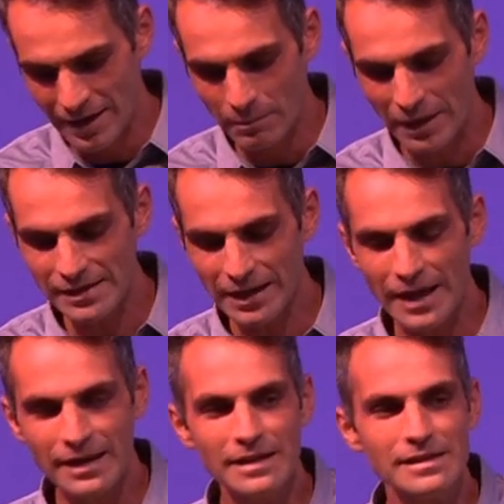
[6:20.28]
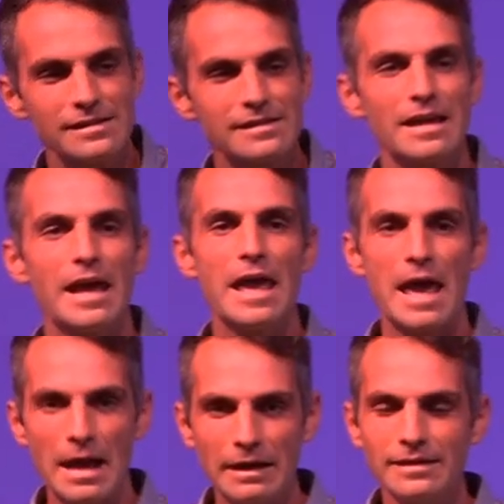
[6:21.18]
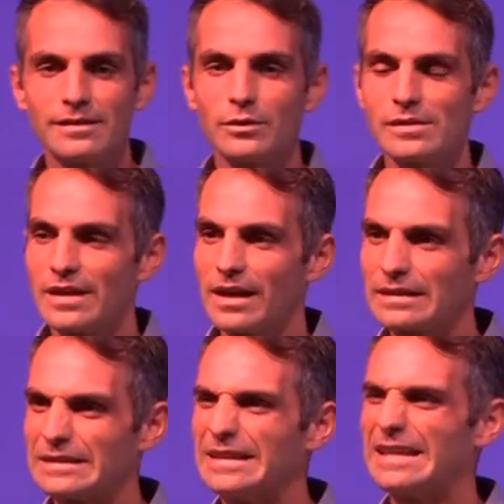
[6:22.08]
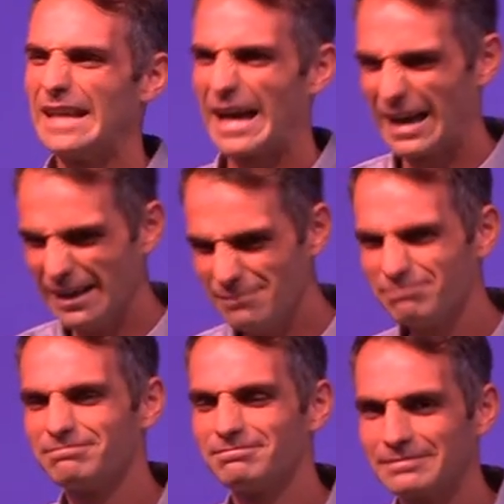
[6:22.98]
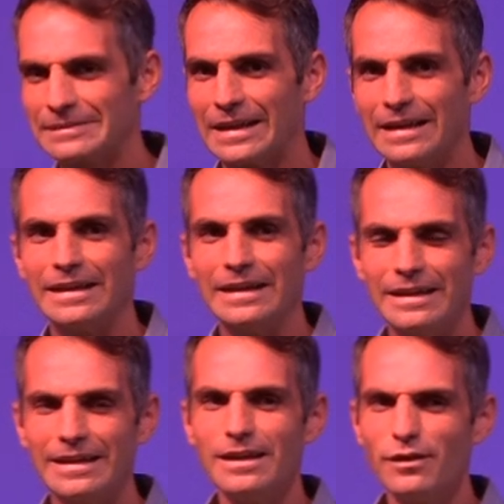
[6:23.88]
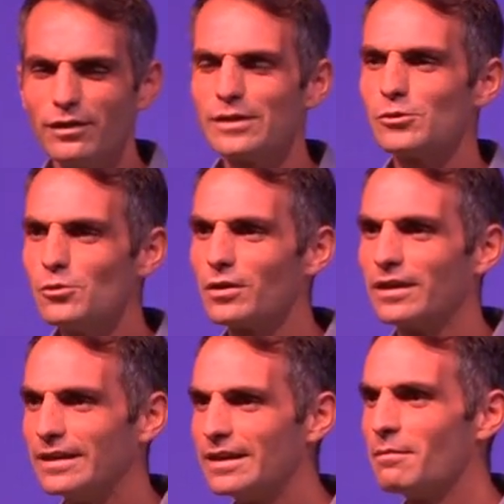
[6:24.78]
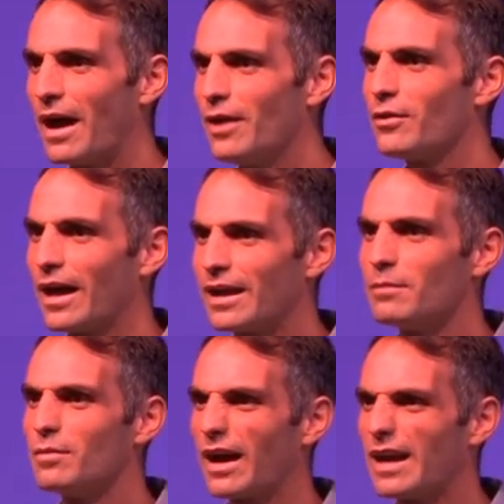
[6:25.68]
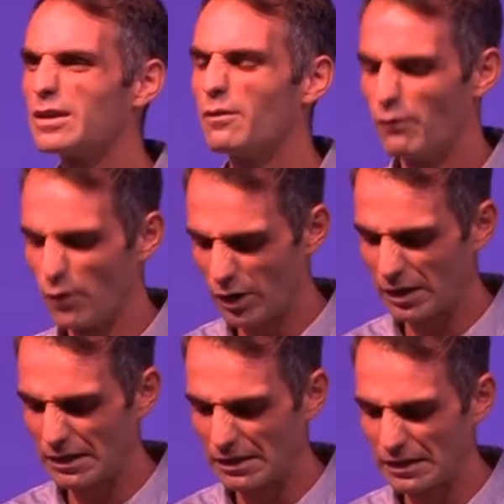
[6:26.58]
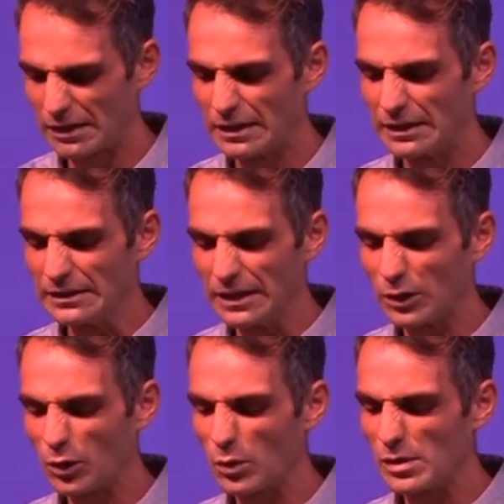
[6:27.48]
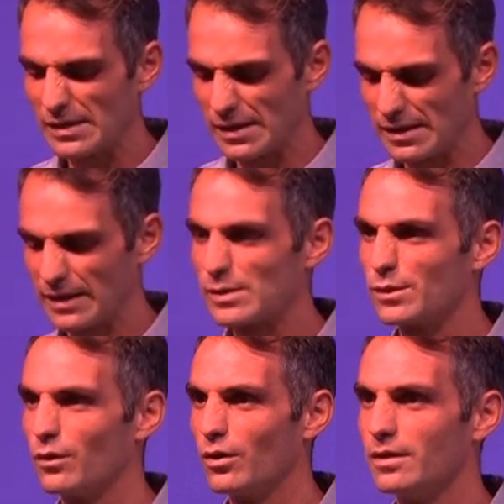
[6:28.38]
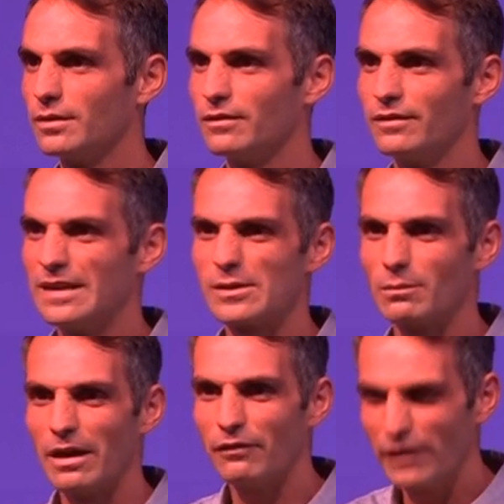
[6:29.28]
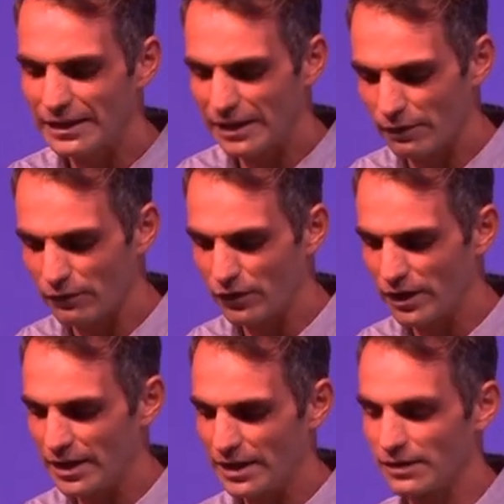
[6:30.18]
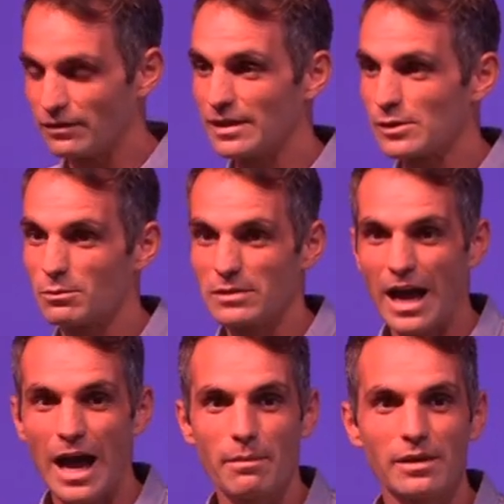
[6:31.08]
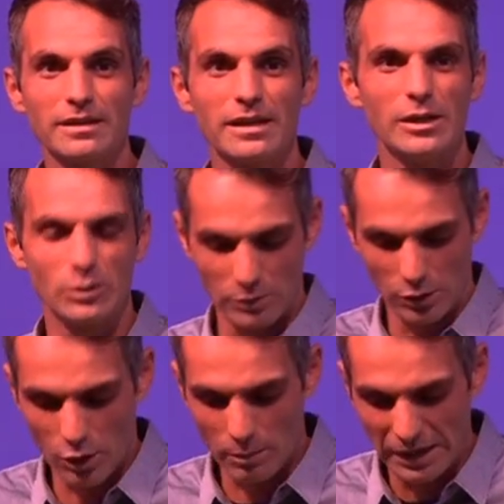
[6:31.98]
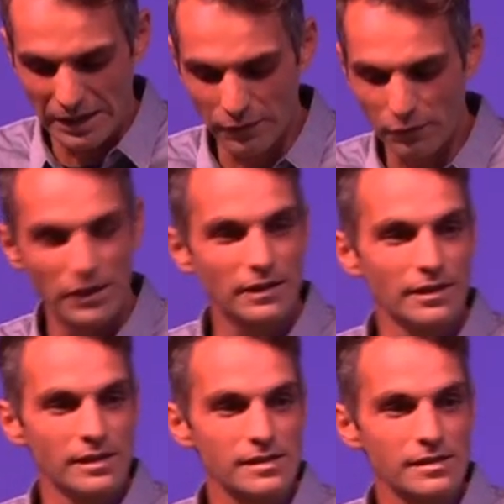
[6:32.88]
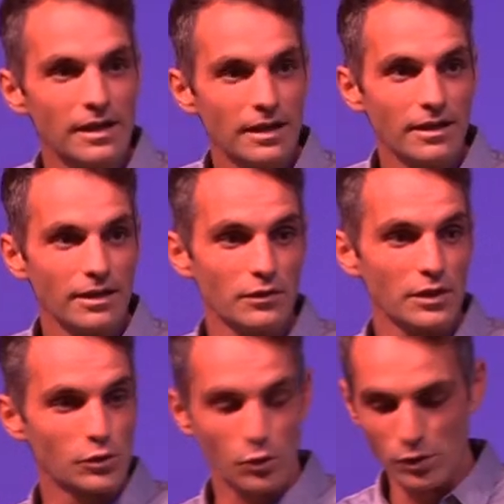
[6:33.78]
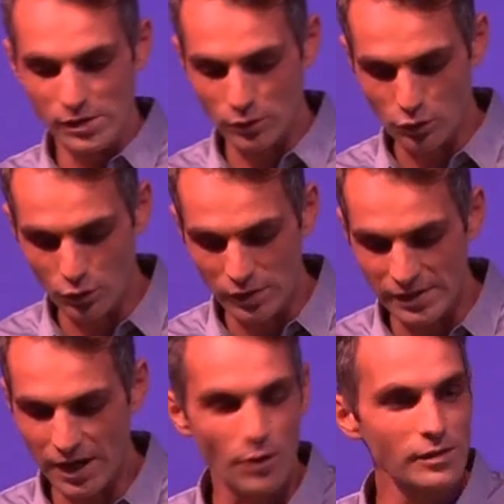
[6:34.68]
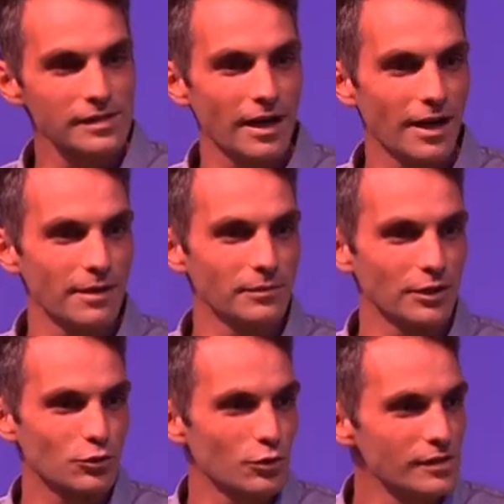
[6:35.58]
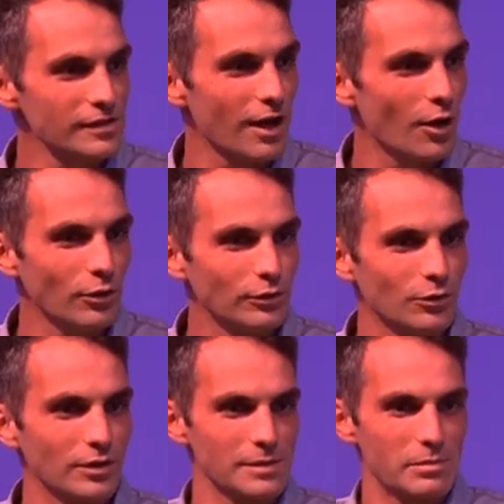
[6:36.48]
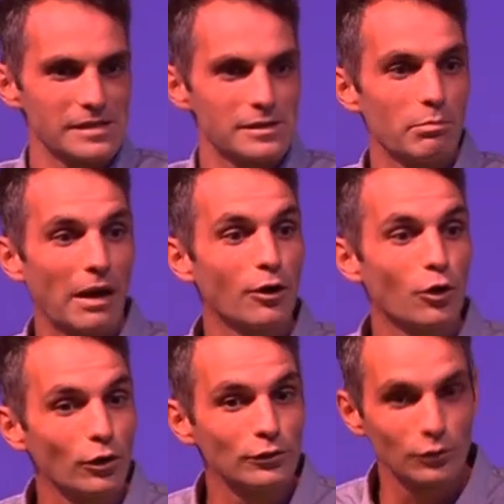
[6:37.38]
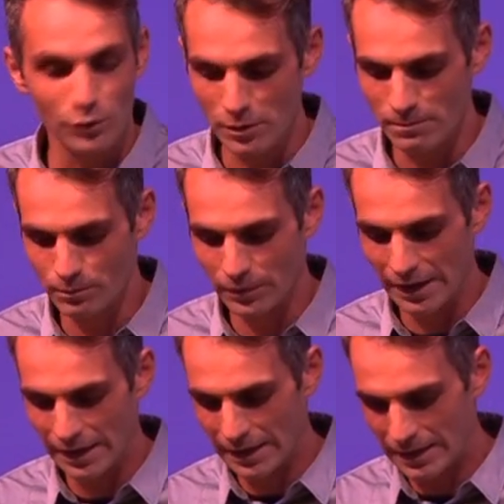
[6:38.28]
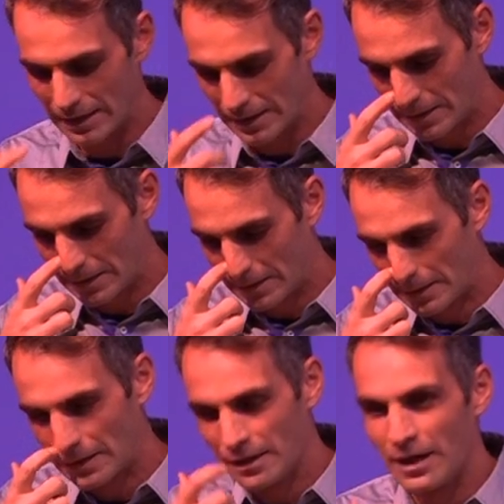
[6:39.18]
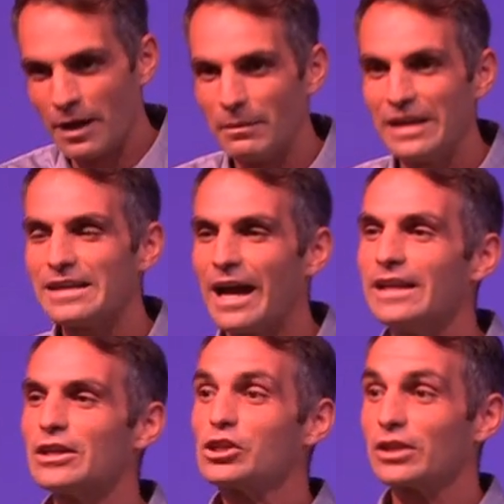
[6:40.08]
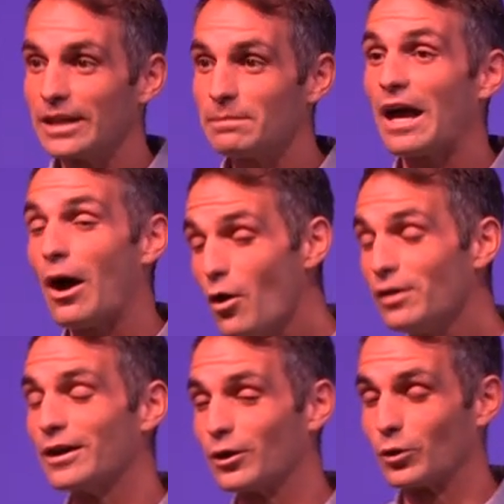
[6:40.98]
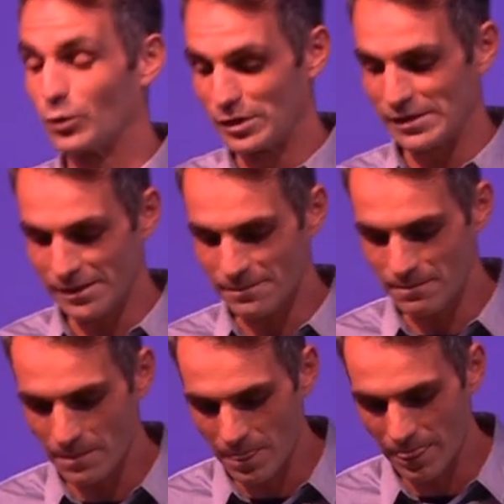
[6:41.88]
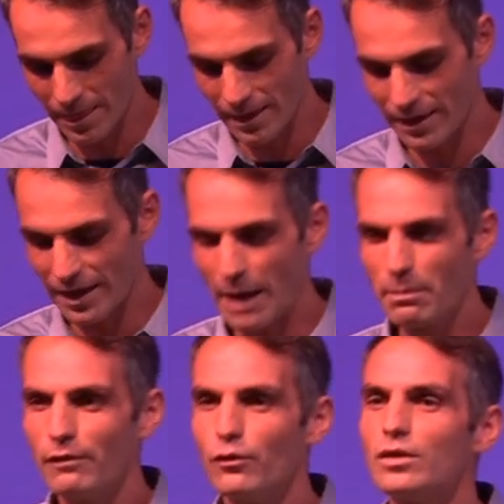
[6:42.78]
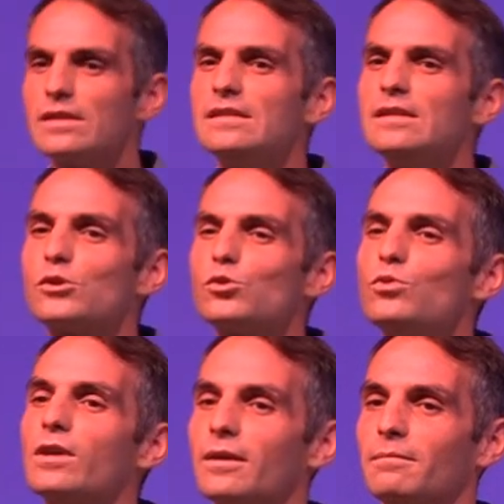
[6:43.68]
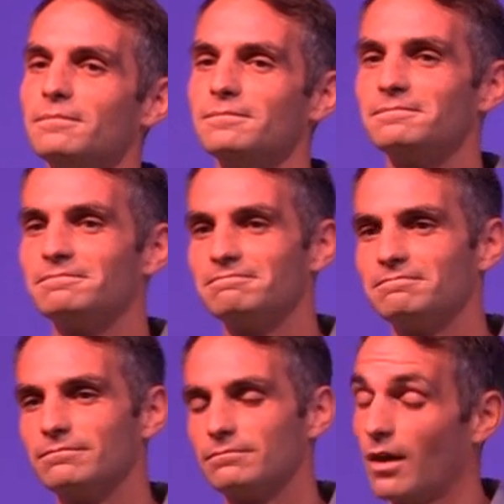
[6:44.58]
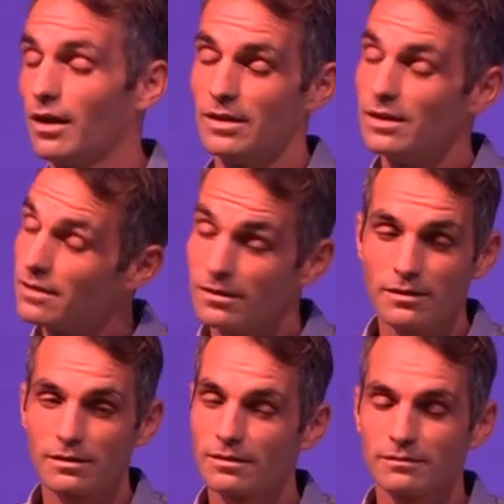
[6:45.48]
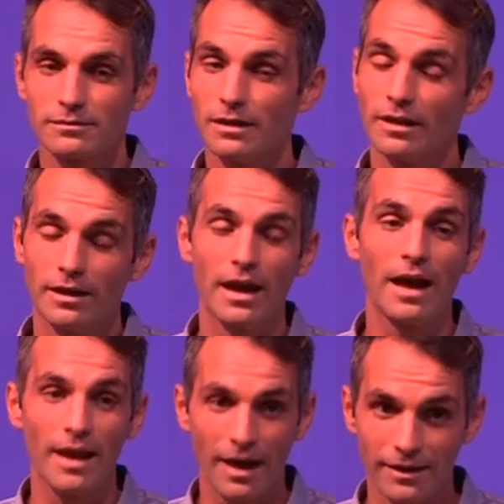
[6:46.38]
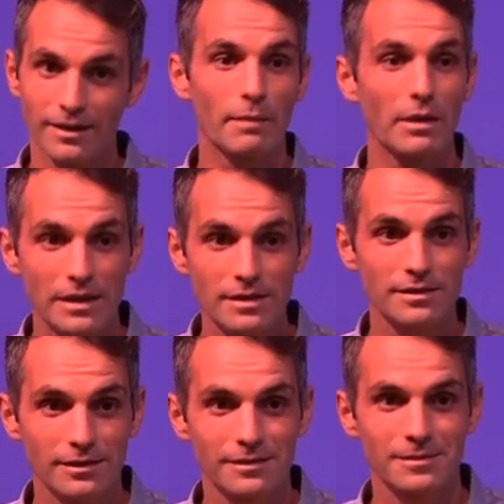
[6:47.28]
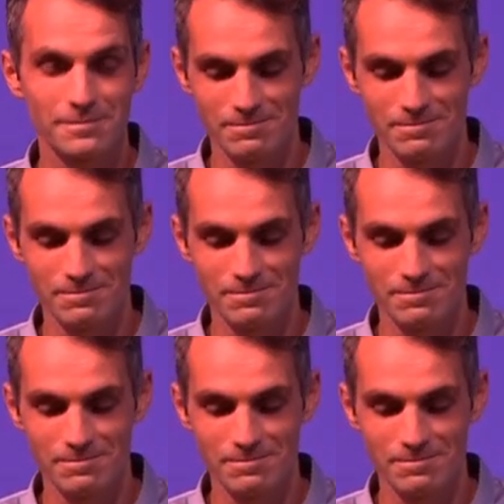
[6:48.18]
Manch einer ist ehrlich und sagt, ja, ich versuche in dem einen oder anderen Bereich wirklich der Größte sein zu wollen. Wenn es um einen Wettkampf geht, wenn es um die Arbeit geht, um die körperliche Fitness, ich will das größte und schönste Haus haben, das schönste Auto, das beste Bankkonto. Manch einer strebt auch nach Größe, aber er würde es nie zugeben. Ich nicht. Nein, nein, alle anderen, aber ich nicht.